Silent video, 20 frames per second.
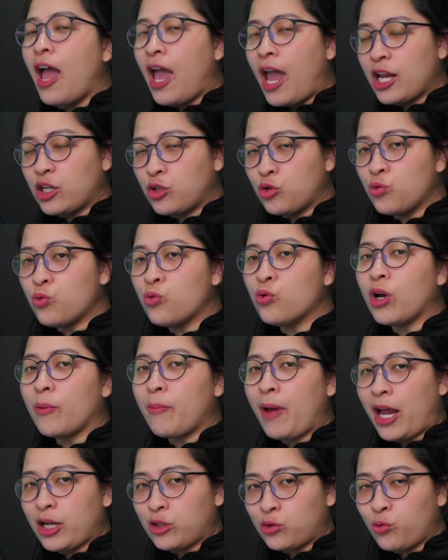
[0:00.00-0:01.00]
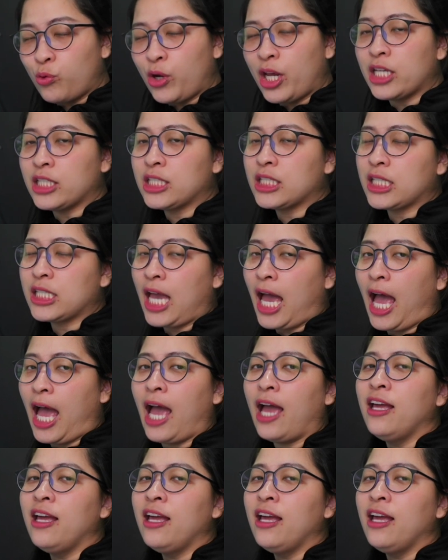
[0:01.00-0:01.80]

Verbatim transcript: Air 2กับ Air 2S ค่ะ